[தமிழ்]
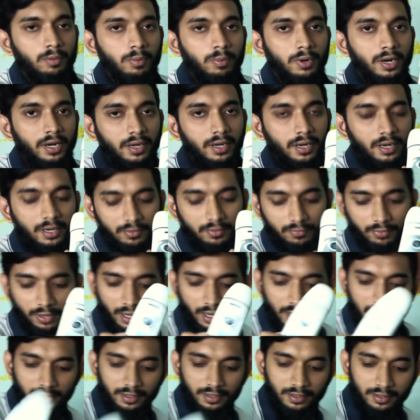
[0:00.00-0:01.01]
ஒன் பாயிண்ட் எயிட்
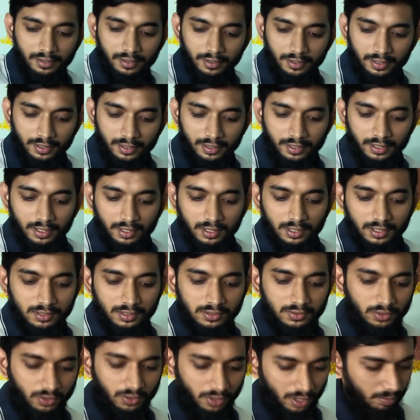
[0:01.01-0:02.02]
ஃபேரங்கிட்டிருக்கு
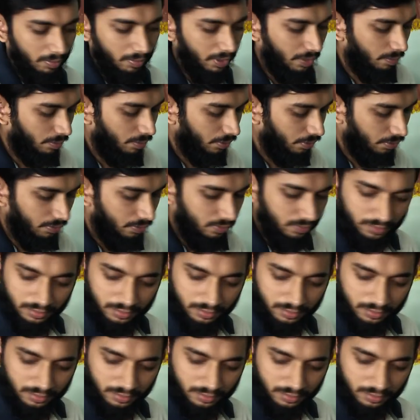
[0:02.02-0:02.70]
ஸோ நம்ம இப்போது